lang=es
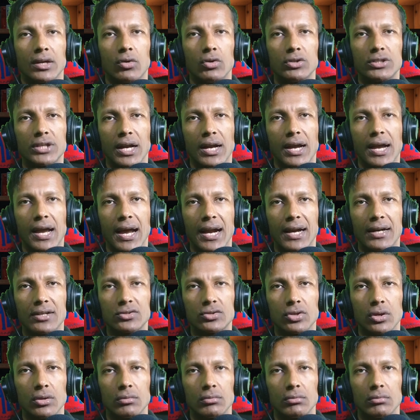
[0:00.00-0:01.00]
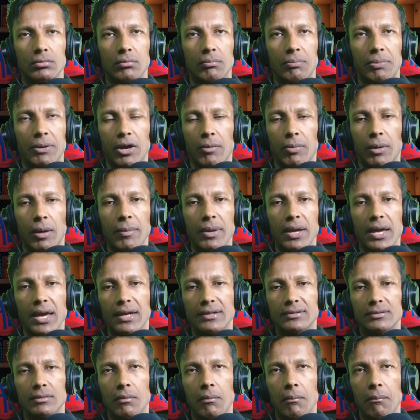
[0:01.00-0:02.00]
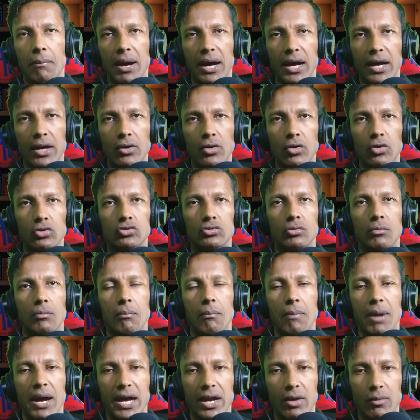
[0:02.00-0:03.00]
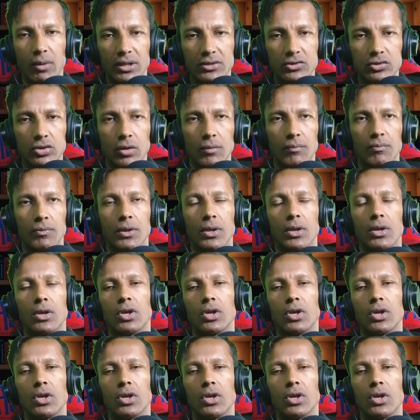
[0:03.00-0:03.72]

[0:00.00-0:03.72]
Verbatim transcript: Se escucha Carlson pero para mí es Magnus Manuelson.